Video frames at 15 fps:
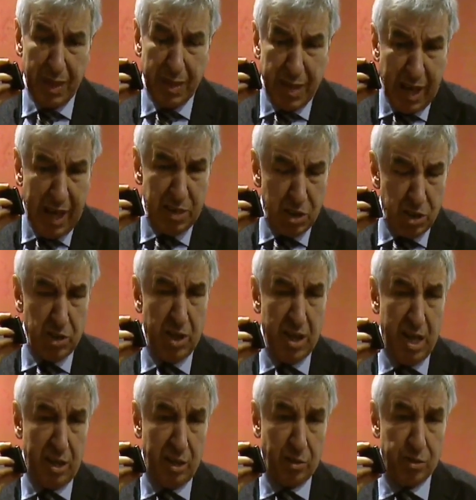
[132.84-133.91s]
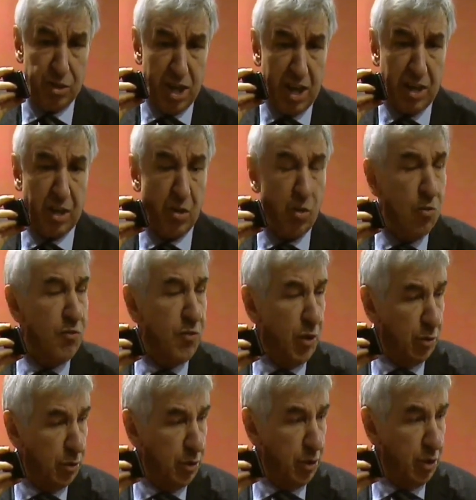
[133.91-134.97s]
della gestione degli alloggi anche un
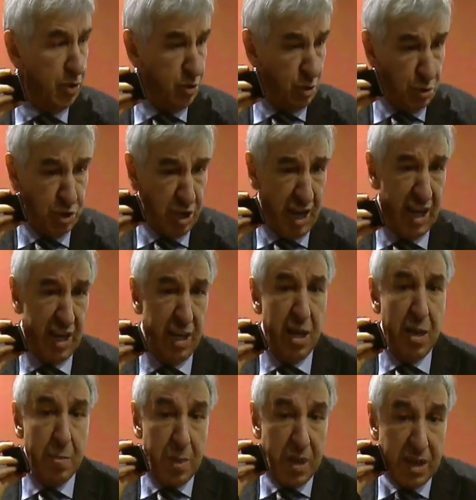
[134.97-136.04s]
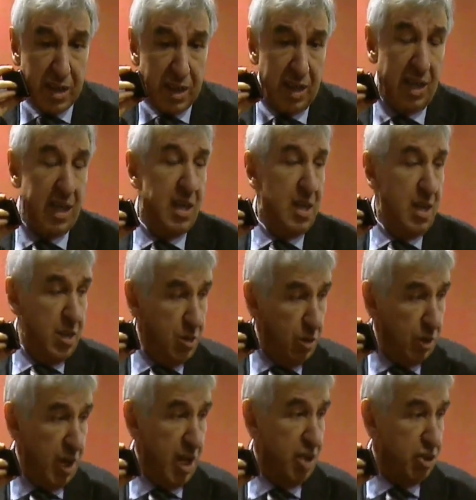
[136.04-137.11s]
fondo sociale per chi
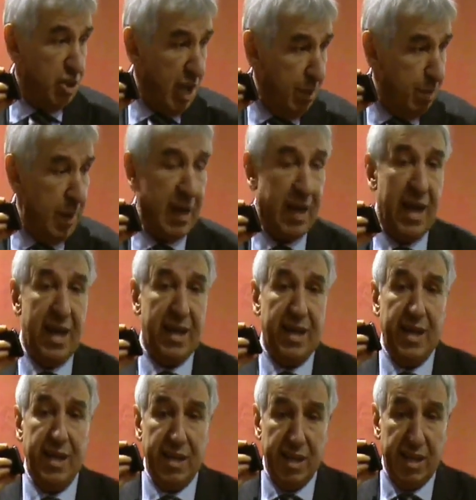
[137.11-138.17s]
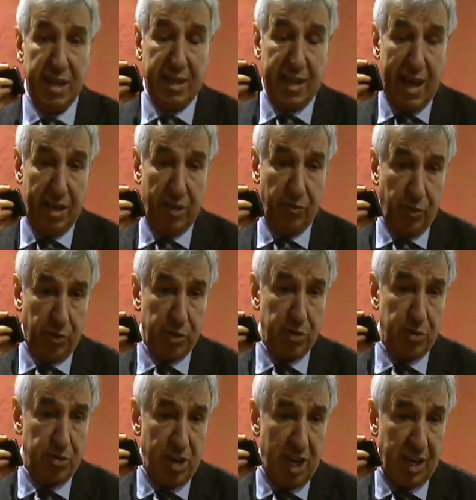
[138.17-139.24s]
non riesce a pagare il CAN, Fondo
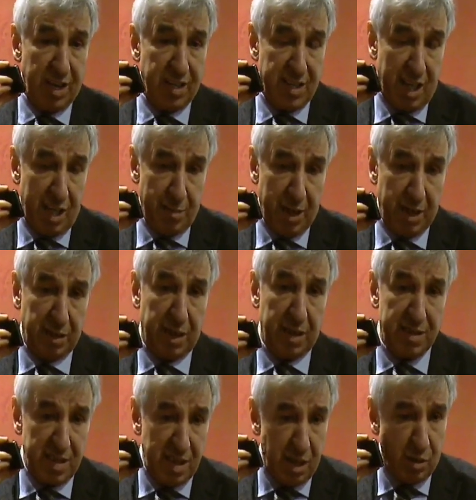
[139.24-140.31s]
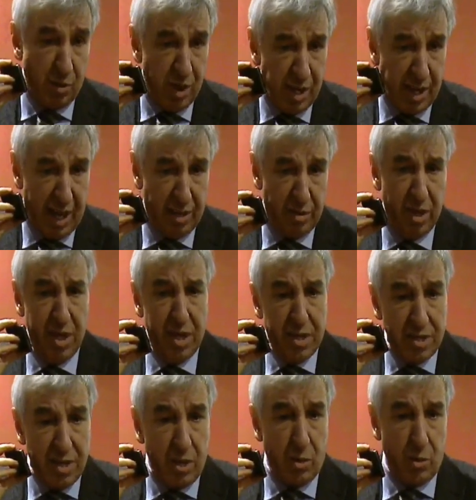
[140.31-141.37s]
sociale che si alimenta sia con i CAN
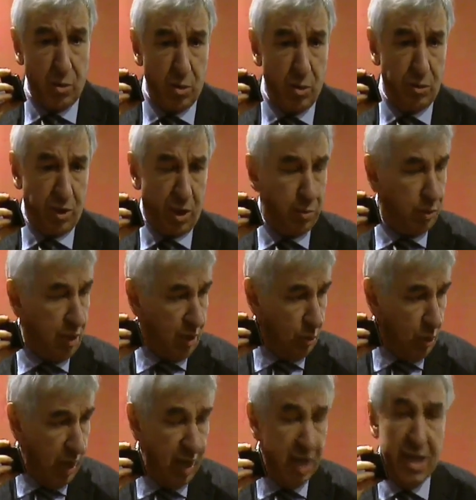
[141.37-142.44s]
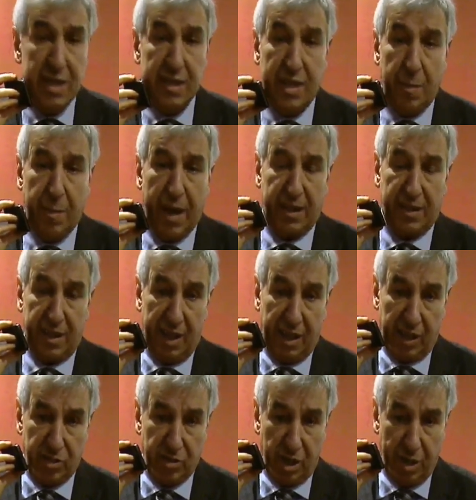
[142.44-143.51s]
sia con un contributo annuale da parte della
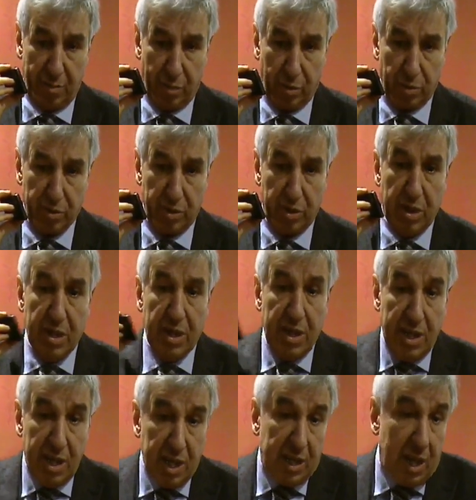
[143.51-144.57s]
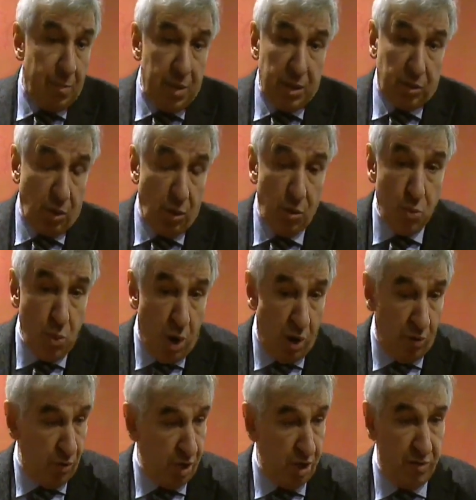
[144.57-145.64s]
Regione Abruzzo. Il capitolo
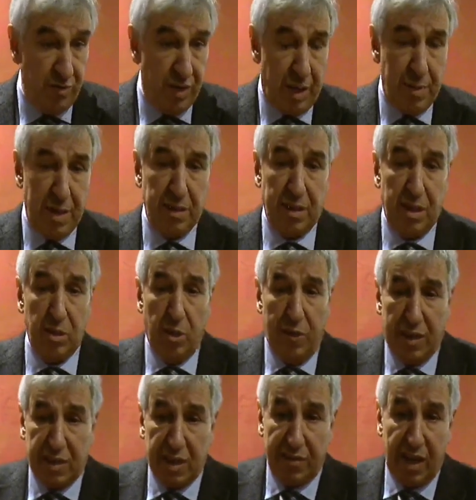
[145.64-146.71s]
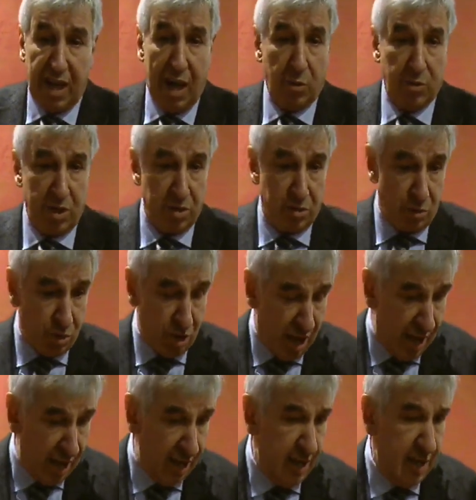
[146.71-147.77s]
nuovo, in, veramente innovativo, è l'housing
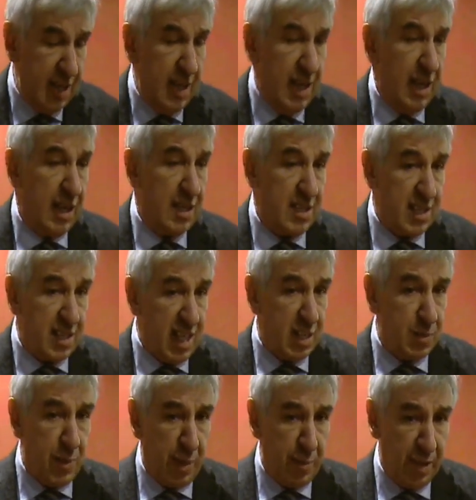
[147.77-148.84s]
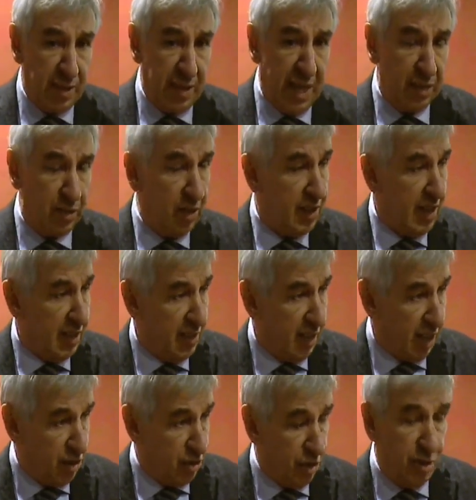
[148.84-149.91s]
sociale che si sta sperimentando in tante
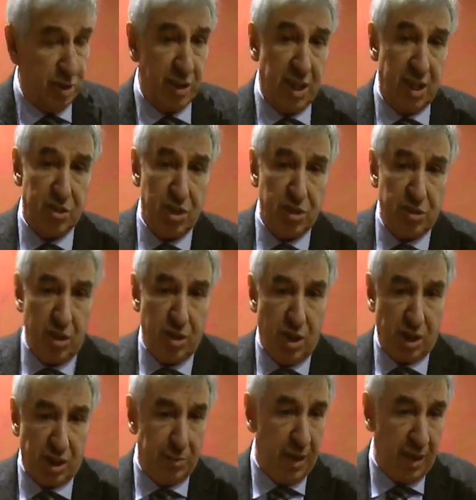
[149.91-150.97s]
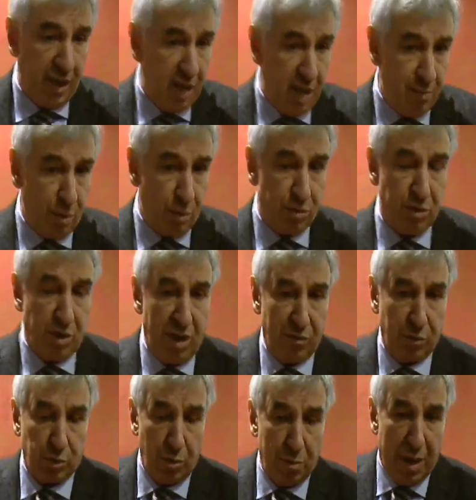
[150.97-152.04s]
regioni del centro-nord ma che in Abruzzo non ha
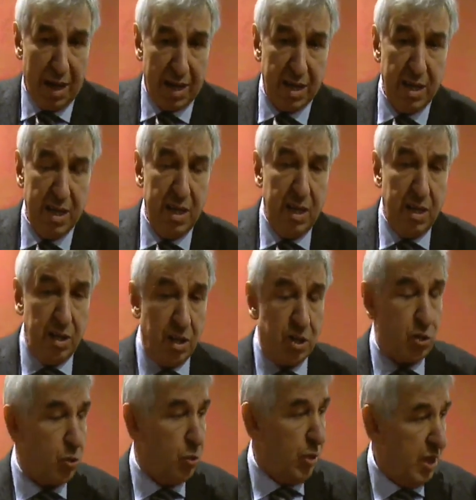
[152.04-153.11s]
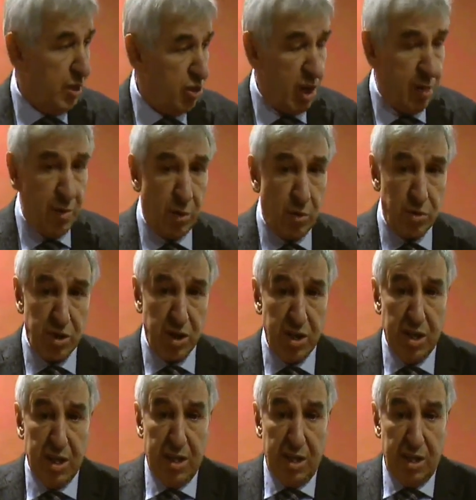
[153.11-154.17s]
avuto mai nessuna, diciamo così,
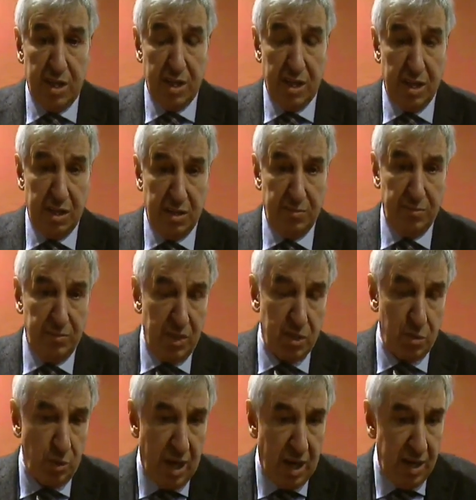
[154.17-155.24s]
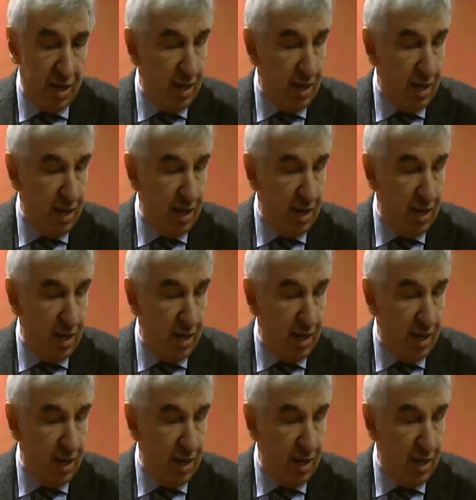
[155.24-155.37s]
eh, nessuna